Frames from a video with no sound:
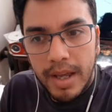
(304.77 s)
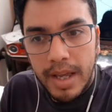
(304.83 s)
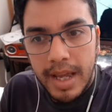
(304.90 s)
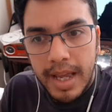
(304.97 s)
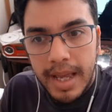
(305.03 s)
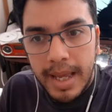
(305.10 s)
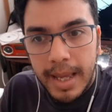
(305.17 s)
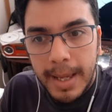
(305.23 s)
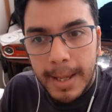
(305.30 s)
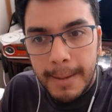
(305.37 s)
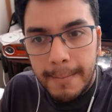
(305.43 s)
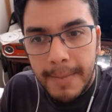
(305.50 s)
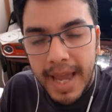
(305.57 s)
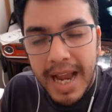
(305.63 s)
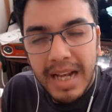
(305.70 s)

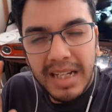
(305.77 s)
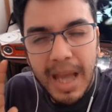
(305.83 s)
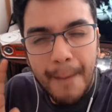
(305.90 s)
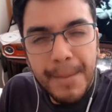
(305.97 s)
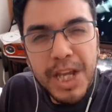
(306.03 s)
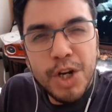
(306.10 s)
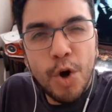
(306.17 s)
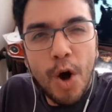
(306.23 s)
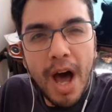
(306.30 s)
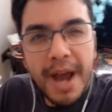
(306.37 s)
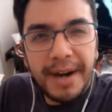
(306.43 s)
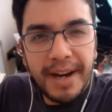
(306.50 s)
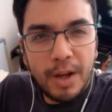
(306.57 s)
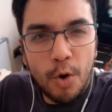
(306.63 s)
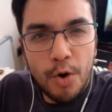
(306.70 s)
eh, el camino a
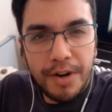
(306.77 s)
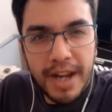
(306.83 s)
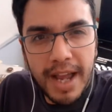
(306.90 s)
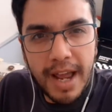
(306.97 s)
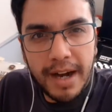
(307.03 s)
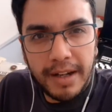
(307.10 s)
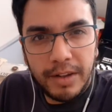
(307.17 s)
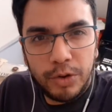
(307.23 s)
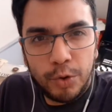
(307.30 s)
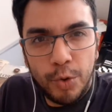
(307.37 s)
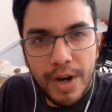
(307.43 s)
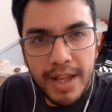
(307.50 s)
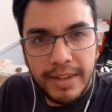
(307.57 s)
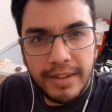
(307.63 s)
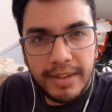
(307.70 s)
recorrer
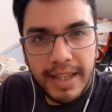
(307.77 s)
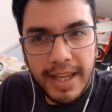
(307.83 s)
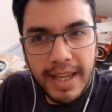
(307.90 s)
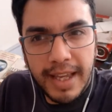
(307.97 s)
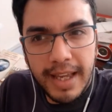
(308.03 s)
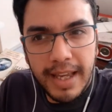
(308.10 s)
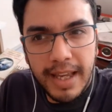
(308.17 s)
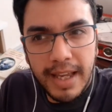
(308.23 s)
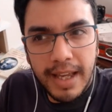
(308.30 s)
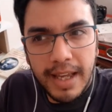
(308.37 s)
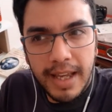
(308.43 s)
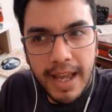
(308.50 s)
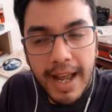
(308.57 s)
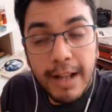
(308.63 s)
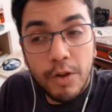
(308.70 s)

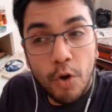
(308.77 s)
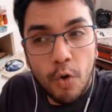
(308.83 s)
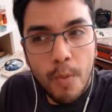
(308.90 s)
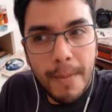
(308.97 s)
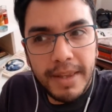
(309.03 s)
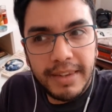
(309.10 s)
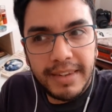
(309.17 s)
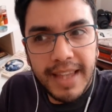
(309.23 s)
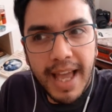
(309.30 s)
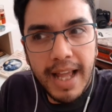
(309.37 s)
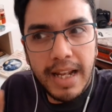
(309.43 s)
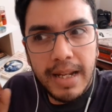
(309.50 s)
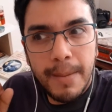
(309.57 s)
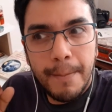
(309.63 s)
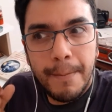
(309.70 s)
durante el
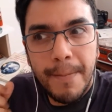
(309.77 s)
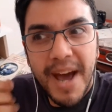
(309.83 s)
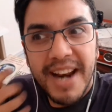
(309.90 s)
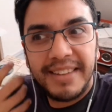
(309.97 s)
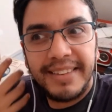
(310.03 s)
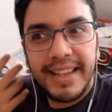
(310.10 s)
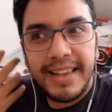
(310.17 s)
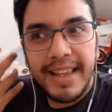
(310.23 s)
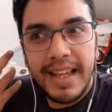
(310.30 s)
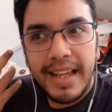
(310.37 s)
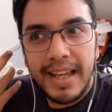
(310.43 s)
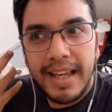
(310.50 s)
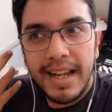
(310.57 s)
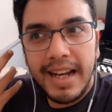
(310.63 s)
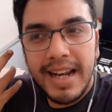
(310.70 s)
documental, parte
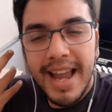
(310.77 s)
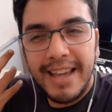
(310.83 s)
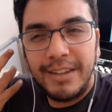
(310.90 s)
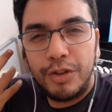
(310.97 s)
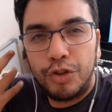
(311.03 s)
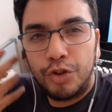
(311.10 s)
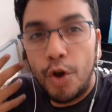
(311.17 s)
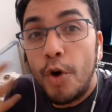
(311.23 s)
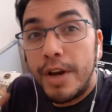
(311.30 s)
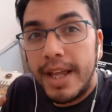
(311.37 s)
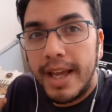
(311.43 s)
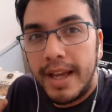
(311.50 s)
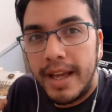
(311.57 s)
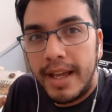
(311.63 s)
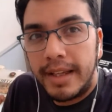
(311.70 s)
de la
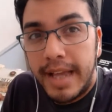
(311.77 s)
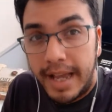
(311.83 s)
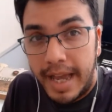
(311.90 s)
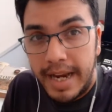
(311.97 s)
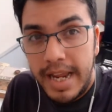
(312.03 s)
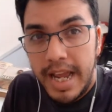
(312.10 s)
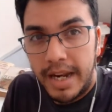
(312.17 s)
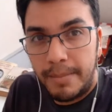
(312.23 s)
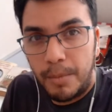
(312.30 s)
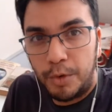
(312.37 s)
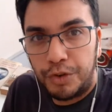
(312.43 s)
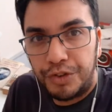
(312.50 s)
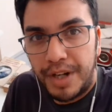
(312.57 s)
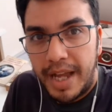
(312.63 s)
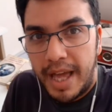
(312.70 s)
historia que querían
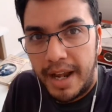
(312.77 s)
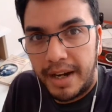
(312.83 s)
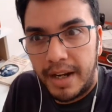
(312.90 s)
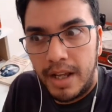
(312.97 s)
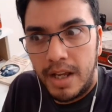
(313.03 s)
mostrar,